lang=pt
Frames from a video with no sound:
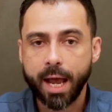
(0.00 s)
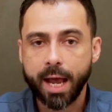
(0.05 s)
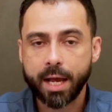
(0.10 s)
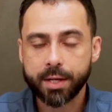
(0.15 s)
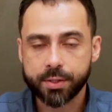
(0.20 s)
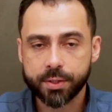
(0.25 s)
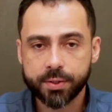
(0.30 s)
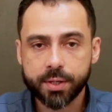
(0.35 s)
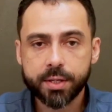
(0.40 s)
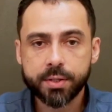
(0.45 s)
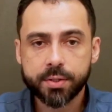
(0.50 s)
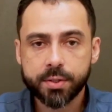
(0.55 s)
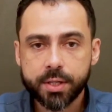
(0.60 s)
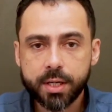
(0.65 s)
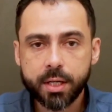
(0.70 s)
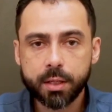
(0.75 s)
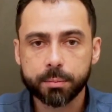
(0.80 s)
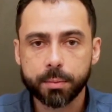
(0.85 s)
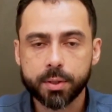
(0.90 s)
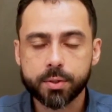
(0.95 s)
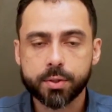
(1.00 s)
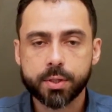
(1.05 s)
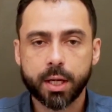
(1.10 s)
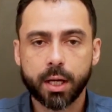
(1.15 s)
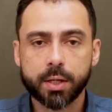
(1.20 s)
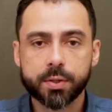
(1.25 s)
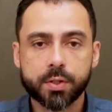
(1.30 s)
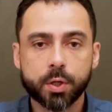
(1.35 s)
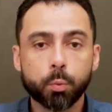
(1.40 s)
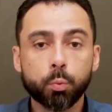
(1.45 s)
Essas enzimas,
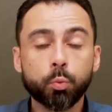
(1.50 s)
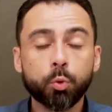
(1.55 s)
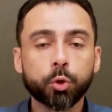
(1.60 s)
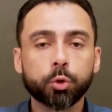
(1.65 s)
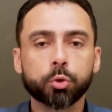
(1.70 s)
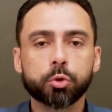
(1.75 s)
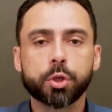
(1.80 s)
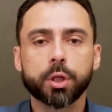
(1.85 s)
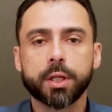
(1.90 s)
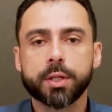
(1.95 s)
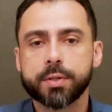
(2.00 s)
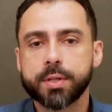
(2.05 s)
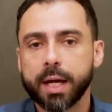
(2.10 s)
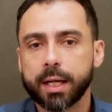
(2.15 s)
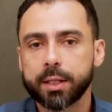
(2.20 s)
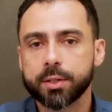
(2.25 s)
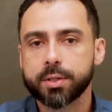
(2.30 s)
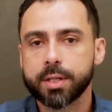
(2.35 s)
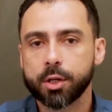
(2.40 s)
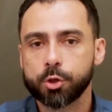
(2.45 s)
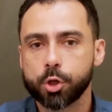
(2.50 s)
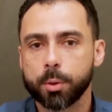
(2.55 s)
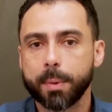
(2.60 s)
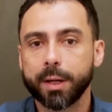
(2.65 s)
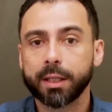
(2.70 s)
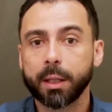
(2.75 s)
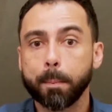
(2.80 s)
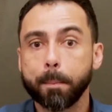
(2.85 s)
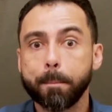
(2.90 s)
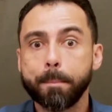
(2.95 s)
elas são muito utilizadas na
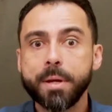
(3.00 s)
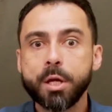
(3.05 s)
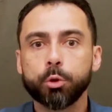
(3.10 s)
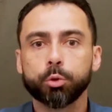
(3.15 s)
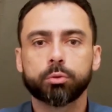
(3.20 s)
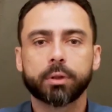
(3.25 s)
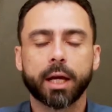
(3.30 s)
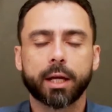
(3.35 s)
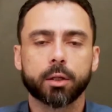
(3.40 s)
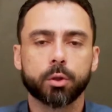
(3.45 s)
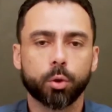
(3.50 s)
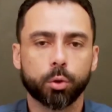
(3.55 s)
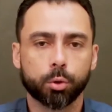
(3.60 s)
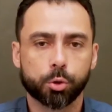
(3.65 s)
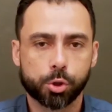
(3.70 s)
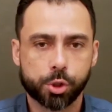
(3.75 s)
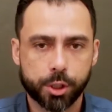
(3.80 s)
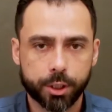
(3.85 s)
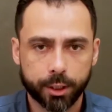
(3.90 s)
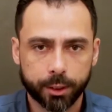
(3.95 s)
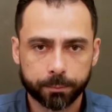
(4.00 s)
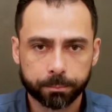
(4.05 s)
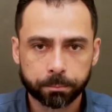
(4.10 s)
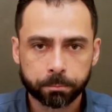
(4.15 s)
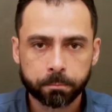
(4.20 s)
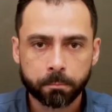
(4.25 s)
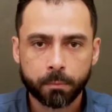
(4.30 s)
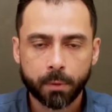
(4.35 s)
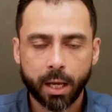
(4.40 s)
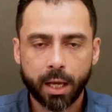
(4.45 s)
chamada biotecnologia.
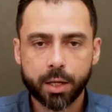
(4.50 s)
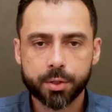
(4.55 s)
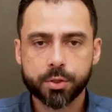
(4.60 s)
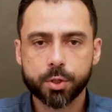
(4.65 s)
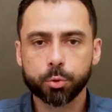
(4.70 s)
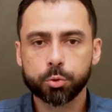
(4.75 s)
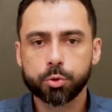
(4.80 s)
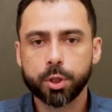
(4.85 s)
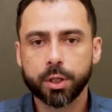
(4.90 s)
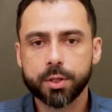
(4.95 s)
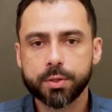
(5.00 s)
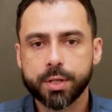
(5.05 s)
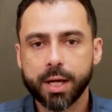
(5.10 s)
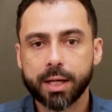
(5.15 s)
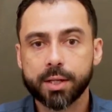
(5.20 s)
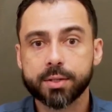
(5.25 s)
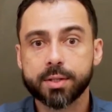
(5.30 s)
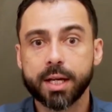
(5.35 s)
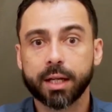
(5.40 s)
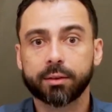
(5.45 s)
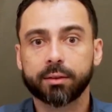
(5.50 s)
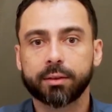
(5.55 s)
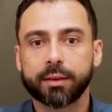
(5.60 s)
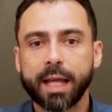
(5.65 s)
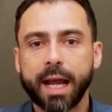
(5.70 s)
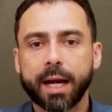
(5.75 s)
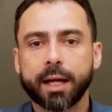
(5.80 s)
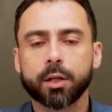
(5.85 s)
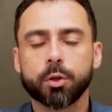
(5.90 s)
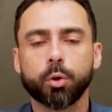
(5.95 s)
Elas são utilizadas na
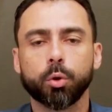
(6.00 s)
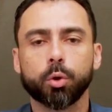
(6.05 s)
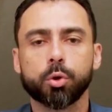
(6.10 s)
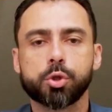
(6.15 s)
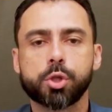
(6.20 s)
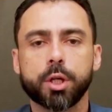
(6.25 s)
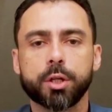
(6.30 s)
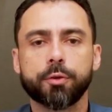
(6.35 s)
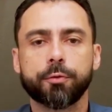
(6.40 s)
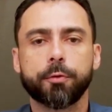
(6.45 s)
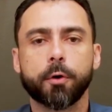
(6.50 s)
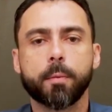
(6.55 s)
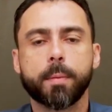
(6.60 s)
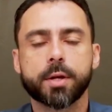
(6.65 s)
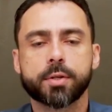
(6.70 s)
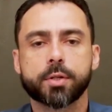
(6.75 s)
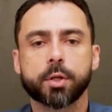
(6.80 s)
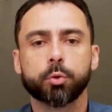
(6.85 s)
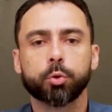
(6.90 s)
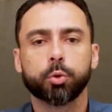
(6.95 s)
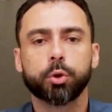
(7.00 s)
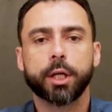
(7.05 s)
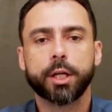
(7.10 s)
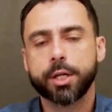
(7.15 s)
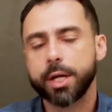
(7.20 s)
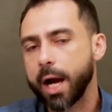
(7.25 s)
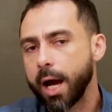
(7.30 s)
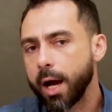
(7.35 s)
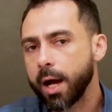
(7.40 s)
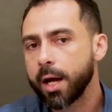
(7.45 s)
tecnologia de formação do
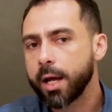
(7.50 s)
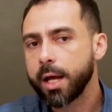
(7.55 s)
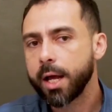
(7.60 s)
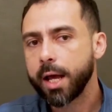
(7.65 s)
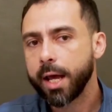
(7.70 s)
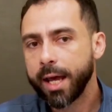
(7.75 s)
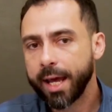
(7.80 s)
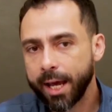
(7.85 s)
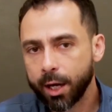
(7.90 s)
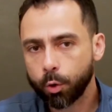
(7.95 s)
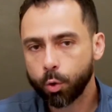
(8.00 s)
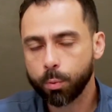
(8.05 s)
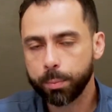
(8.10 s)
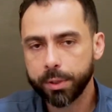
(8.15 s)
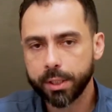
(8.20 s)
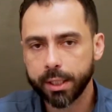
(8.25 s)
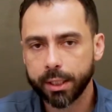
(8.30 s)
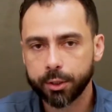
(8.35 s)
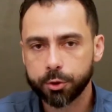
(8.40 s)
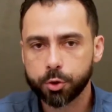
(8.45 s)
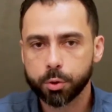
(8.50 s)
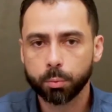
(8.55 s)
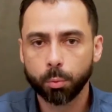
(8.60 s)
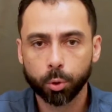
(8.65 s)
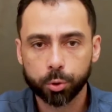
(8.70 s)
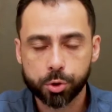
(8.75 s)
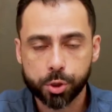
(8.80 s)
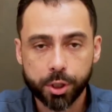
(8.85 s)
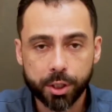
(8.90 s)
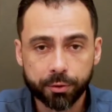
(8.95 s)
DNA recombinante.
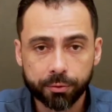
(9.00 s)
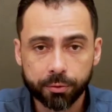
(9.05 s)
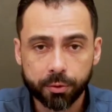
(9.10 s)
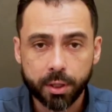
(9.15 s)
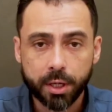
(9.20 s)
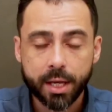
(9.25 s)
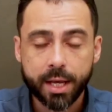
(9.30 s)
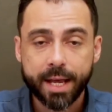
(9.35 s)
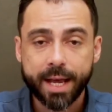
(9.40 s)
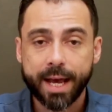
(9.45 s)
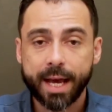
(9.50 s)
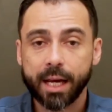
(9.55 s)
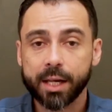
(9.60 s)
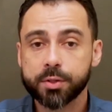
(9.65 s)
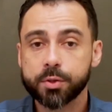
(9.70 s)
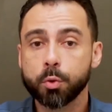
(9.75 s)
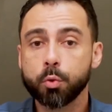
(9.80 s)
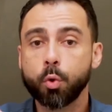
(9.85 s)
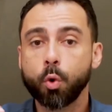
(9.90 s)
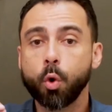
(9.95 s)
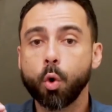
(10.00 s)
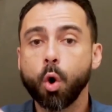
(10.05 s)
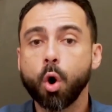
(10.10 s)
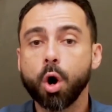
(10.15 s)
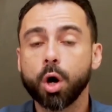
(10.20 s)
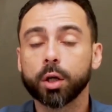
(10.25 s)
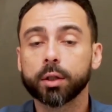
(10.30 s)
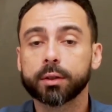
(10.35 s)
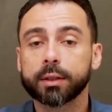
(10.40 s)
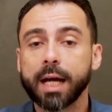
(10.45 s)
Motivo? Elas vão
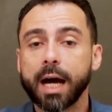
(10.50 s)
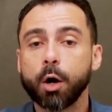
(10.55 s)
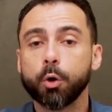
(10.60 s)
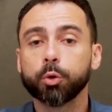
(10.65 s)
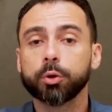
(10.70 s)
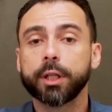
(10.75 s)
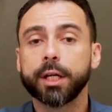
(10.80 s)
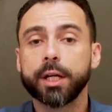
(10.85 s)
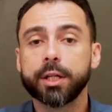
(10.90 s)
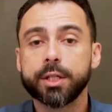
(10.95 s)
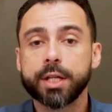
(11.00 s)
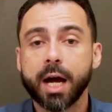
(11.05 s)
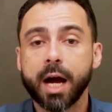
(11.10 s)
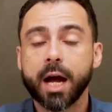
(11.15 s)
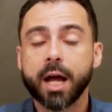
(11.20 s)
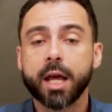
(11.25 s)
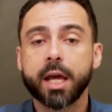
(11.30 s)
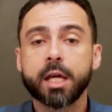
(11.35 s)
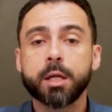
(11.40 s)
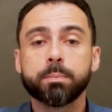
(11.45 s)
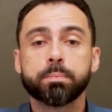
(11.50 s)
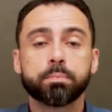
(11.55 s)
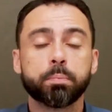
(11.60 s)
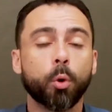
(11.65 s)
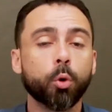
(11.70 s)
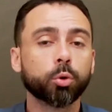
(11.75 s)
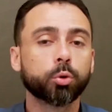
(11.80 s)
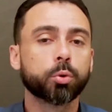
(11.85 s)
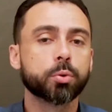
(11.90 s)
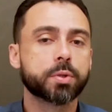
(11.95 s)
cortar o DNA em
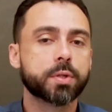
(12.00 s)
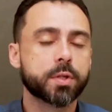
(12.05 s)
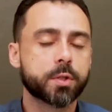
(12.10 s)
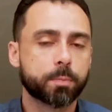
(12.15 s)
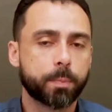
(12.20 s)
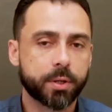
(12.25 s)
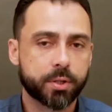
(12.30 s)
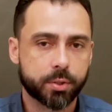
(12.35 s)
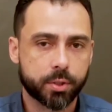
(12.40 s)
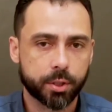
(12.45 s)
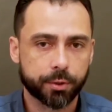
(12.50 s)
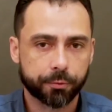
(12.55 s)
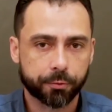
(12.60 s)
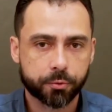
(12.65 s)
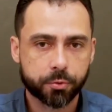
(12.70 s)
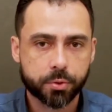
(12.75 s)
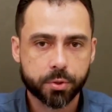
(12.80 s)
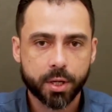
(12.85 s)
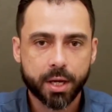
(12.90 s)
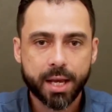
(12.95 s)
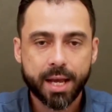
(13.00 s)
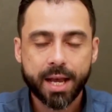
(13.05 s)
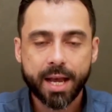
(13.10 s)
pontos específicos.